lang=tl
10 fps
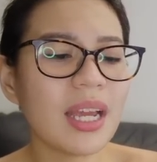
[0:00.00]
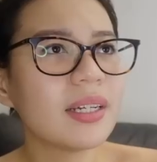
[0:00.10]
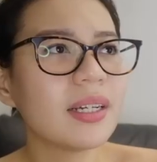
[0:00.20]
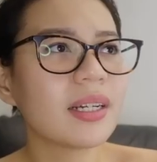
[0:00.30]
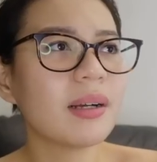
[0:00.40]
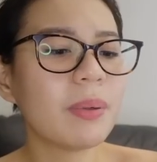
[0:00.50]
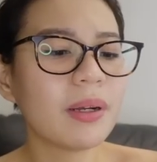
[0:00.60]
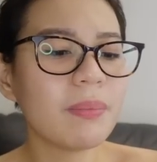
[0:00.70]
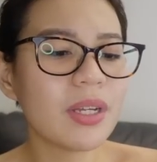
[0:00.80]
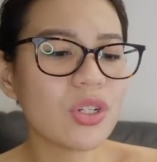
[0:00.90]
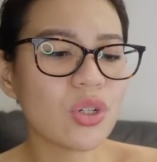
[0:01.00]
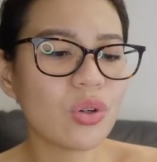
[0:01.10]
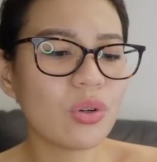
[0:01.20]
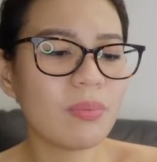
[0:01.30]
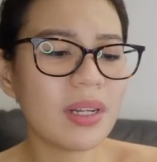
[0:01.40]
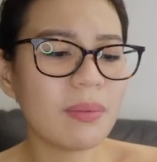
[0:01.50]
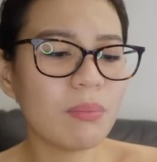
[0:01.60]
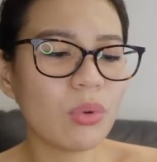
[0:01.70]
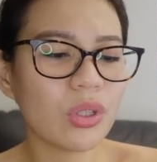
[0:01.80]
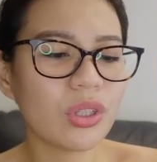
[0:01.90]
Eh, kapag medyo
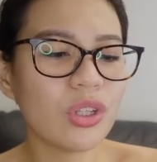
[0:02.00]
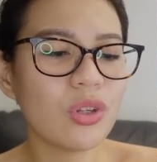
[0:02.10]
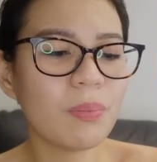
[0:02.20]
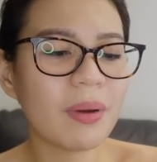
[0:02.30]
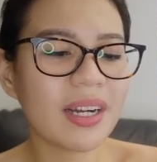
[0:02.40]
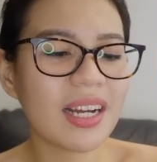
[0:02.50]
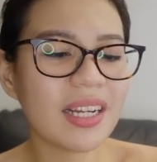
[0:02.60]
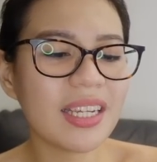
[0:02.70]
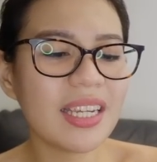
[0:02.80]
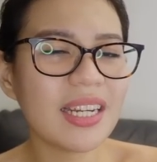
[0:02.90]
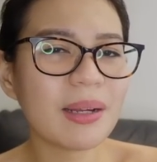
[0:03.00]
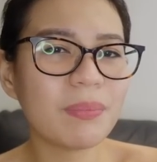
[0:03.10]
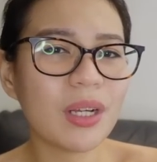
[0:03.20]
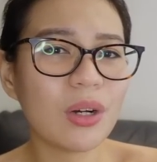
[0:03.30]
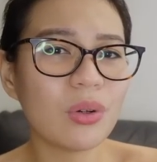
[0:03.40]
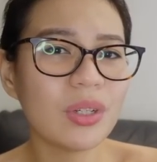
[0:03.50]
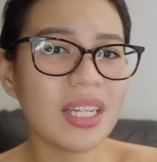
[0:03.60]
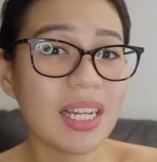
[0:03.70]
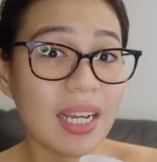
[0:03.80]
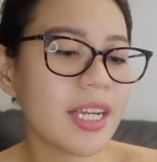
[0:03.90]
malambot, yun yung parang ang hirap daw
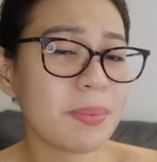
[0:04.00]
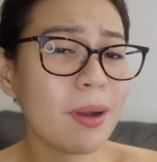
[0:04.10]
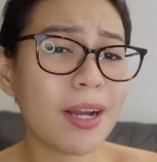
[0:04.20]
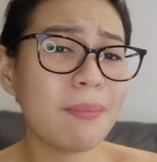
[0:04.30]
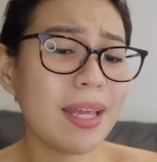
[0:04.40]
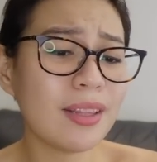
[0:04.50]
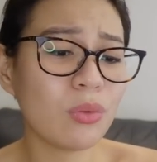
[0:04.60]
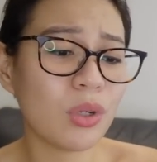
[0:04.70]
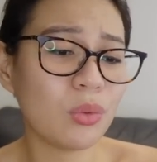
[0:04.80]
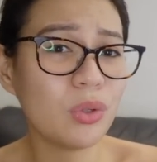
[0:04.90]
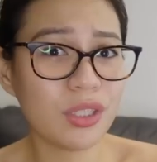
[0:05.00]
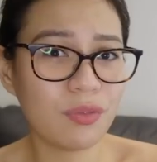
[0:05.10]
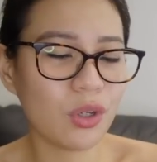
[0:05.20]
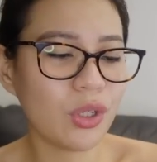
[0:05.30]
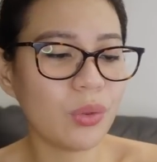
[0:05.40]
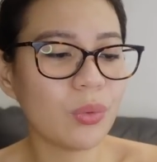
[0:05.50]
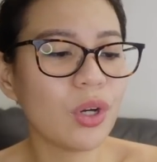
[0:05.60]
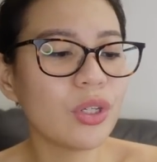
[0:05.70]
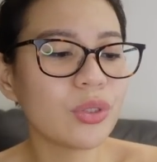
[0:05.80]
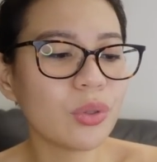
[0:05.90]
ilagay. Experiment what works for you.
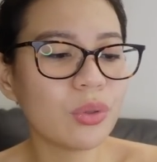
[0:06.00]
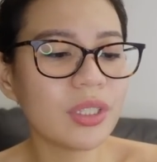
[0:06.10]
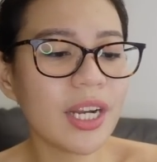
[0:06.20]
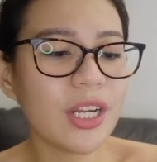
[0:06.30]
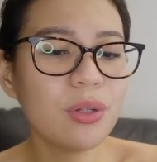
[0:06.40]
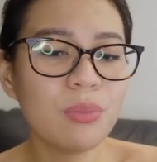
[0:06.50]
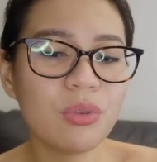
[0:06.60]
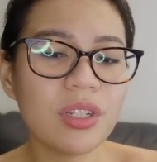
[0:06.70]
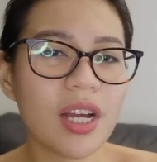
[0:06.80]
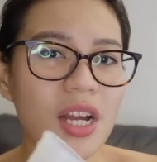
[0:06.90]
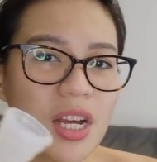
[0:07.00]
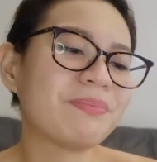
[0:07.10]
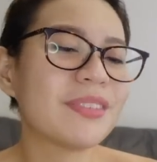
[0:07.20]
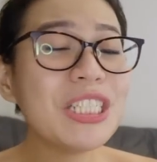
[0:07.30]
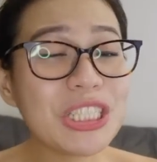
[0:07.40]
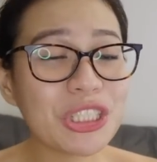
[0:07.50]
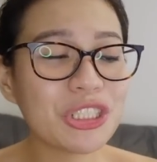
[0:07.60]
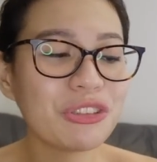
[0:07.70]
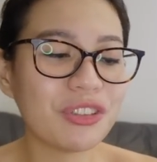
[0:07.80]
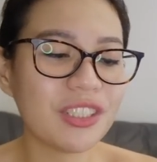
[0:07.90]
So, try nyo muna to
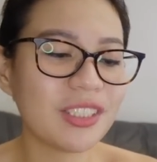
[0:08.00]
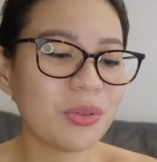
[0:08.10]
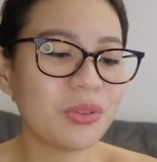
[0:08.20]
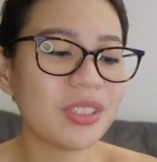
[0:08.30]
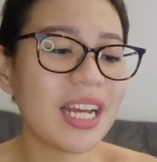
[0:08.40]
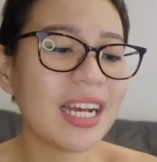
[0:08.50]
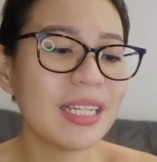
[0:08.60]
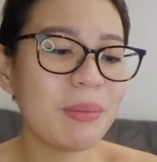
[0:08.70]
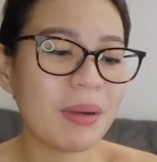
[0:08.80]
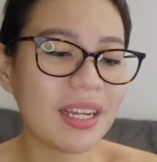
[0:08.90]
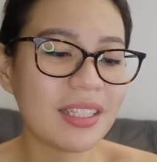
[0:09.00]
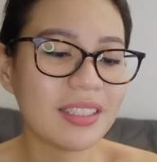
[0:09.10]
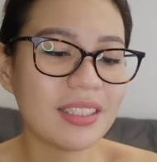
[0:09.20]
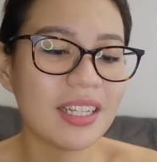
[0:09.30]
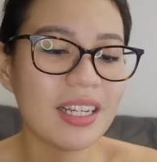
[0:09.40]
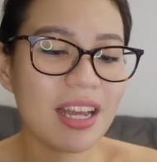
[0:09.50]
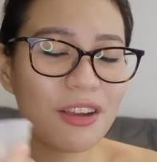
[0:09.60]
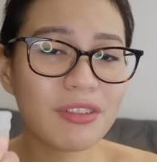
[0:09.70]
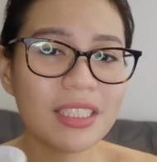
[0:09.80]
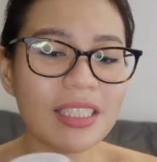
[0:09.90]
research first. So, sa akin naman,
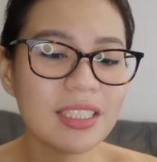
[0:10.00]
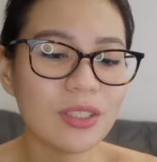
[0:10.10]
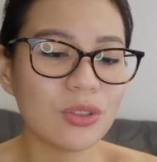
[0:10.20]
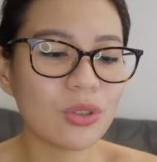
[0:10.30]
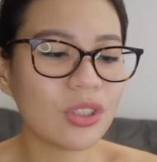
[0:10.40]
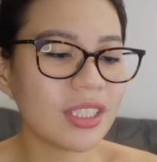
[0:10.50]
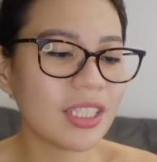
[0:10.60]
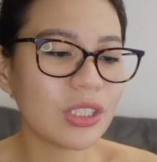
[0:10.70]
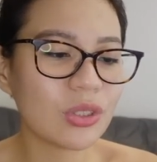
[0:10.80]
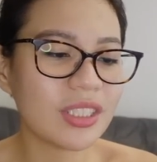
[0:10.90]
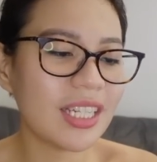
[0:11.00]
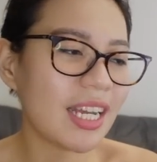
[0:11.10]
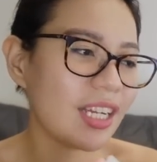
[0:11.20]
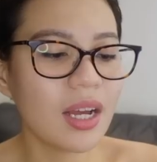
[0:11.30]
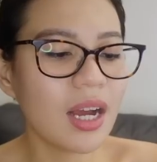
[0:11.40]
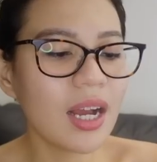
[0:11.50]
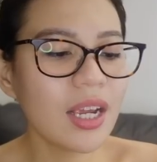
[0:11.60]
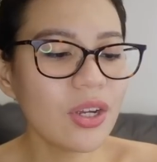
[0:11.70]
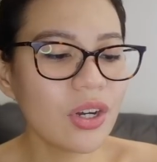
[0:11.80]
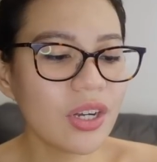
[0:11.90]
ever since kasi gusto ko na talaga itong sinaya ko.
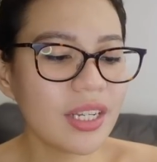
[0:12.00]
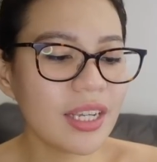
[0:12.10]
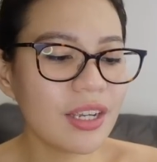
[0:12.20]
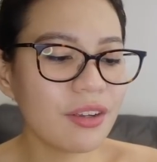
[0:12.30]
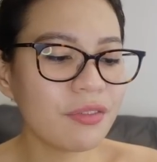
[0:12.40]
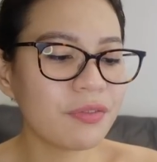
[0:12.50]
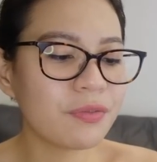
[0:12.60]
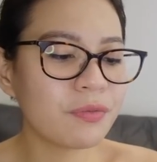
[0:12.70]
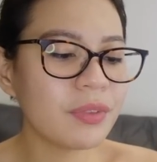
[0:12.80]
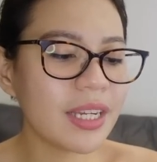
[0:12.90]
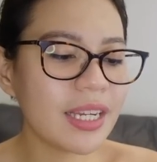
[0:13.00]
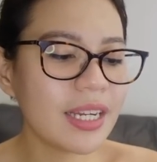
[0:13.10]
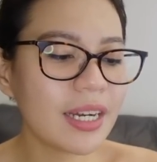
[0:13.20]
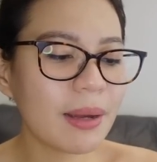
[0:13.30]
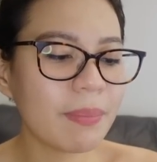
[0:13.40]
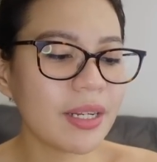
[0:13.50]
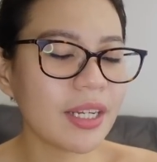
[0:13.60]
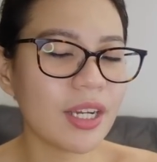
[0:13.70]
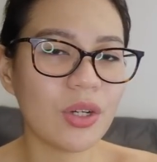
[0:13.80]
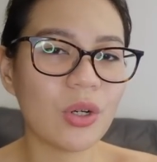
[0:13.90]
Ngayon, if nahihirapan
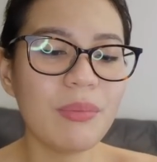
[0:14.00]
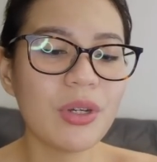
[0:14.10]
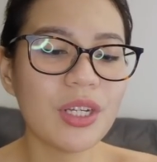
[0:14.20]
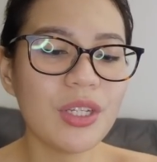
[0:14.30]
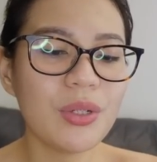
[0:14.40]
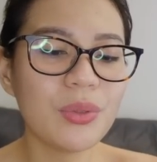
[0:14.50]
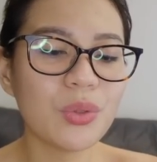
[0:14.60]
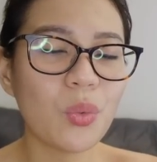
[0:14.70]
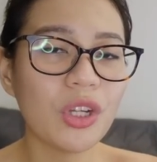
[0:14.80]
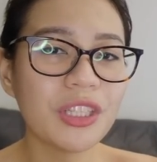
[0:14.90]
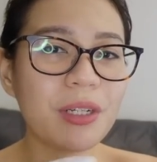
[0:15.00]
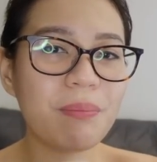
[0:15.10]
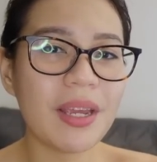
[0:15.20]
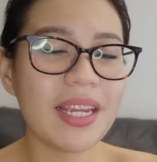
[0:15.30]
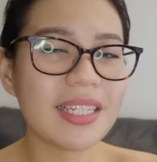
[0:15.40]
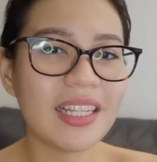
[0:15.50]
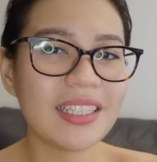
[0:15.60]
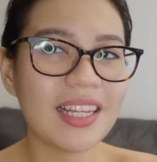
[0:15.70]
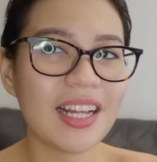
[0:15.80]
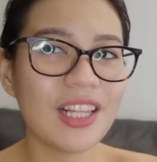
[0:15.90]
kayo, you can use water-based
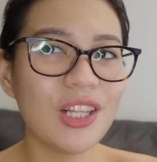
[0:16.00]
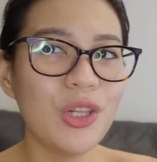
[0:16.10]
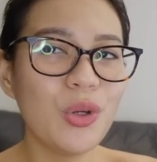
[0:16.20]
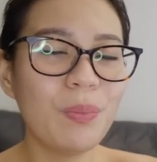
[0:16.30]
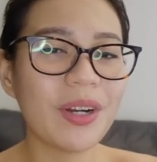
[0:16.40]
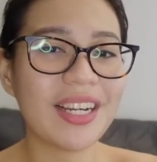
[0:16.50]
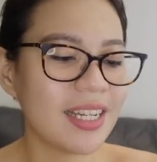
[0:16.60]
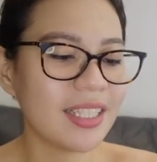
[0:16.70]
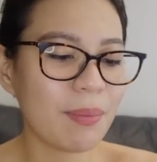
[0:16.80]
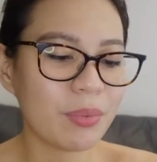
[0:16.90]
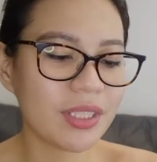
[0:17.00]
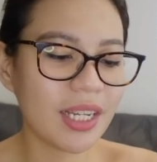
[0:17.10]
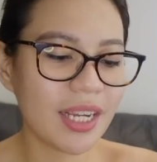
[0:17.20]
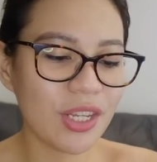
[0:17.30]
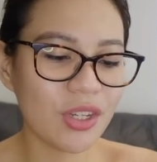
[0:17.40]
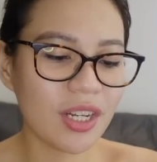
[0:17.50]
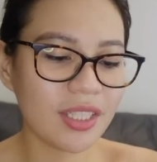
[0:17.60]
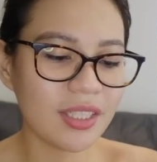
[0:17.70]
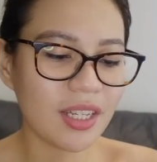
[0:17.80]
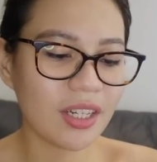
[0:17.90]
na lubricant. Tapos, lagay nyo lang
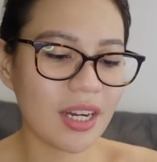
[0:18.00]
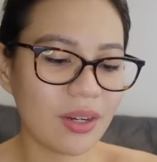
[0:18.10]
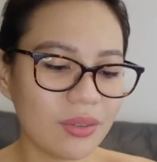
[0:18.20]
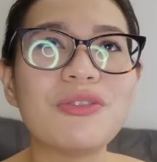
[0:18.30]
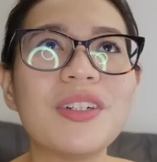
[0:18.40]
around.